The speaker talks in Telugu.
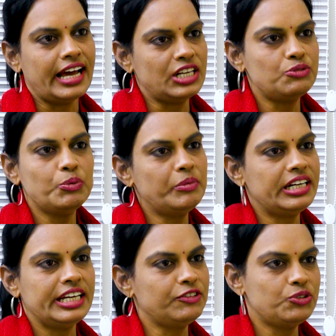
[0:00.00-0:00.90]
డ్యాన్స్
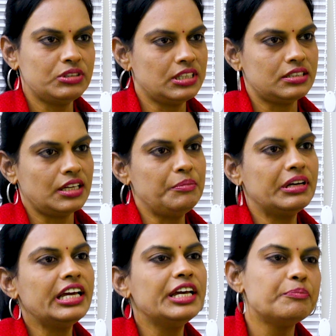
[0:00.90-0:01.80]
మూమెంట్ ఏం చూసినా సరే
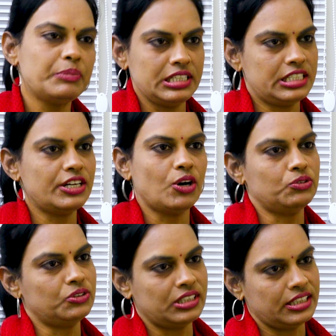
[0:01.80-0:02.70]
మీకు హిప్ నుంచి
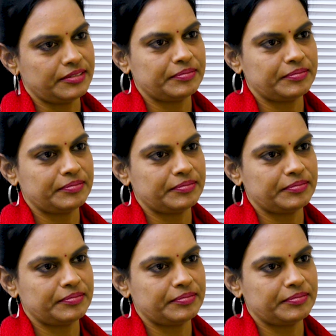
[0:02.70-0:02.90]
డౌన్ ఉంటుంది